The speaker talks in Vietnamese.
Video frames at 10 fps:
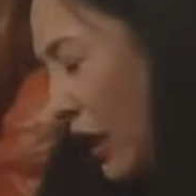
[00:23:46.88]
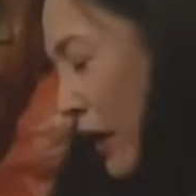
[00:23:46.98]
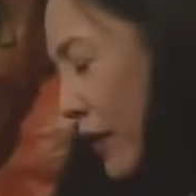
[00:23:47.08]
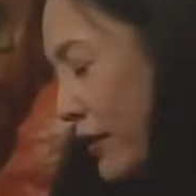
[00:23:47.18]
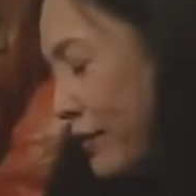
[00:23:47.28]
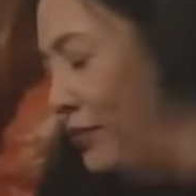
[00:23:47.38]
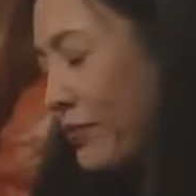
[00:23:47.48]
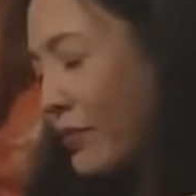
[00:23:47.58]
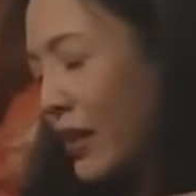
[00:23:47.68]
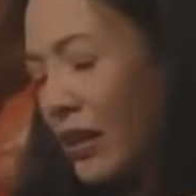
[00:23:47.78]
Trời ơi,
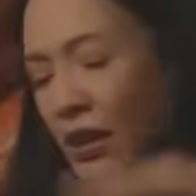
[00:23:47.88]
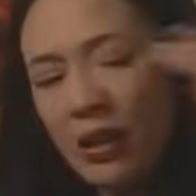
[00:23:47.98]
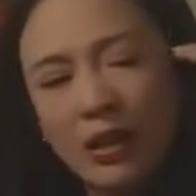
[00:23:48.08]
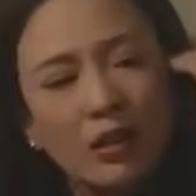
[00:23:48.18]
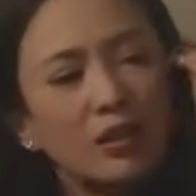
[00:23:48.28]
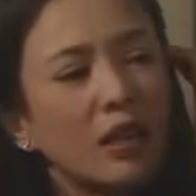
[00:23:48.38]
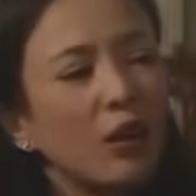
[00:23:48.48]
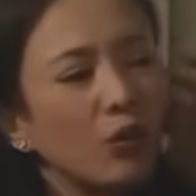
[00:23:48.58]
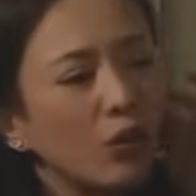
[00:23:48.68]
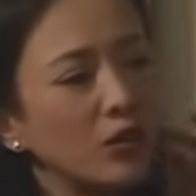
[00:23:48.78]
cô còn
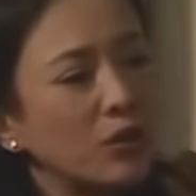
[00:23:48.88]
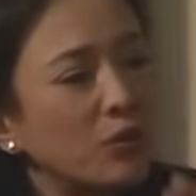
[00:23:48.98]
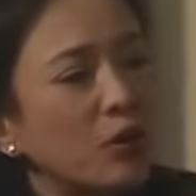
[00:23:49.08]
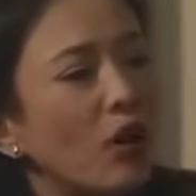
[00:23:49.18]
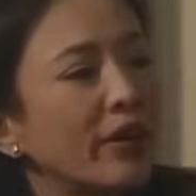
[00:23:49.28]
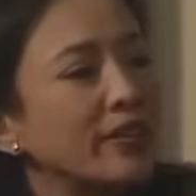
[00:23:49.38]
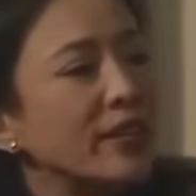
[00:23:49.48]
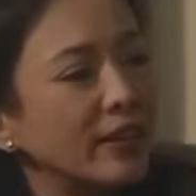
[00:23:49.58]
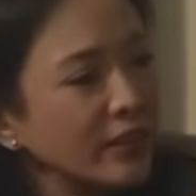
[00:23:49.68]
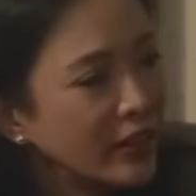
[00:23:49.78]
nhỏ đừng có bắt chước người
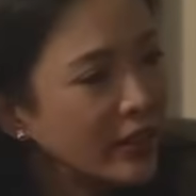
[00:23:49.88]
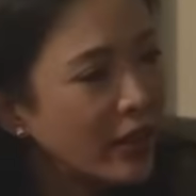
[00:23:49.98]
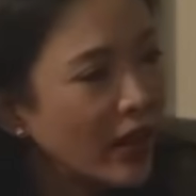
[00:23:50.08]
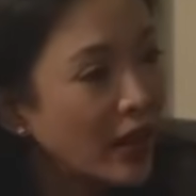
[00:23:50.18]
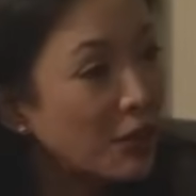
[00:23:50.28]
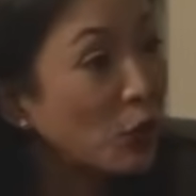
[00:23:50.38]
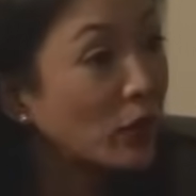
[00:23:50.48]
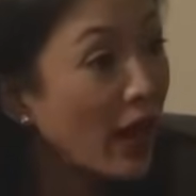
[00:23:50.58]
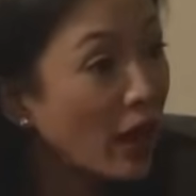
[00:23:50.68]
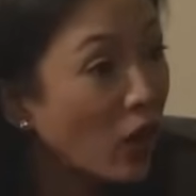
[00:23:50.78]
ta hút thuốc. Cô có
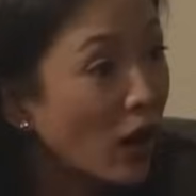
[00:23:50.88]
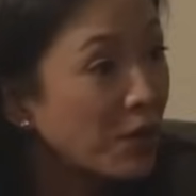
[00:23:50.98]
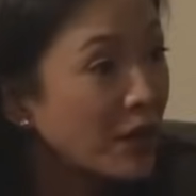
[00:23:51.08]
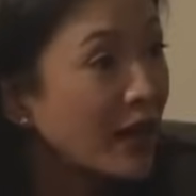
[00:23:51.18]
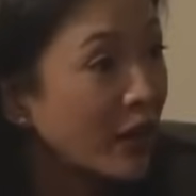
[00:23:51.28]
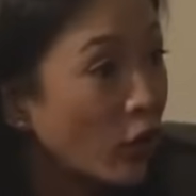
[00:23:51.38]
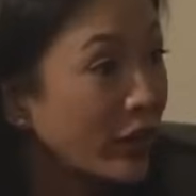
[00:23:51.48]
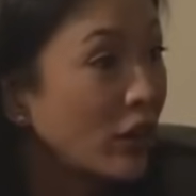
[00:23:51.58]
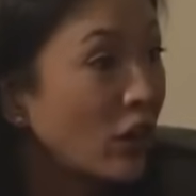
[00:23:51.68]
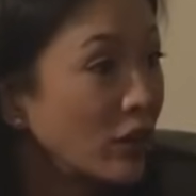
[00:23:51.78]
nghe câu nói hút thuốc có hại cho
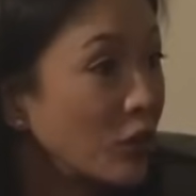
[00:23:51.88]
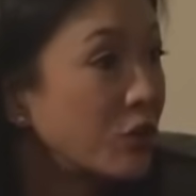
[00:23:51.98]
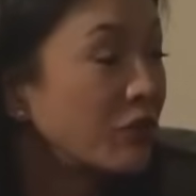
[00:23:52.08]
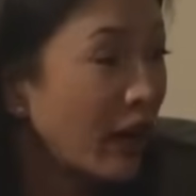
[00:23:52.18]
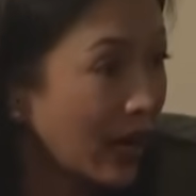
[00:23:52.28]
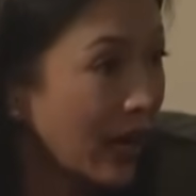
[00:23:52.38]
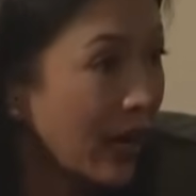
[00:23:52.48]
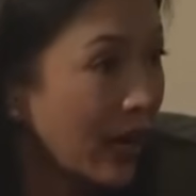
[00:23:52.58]
sức khỏe hay không?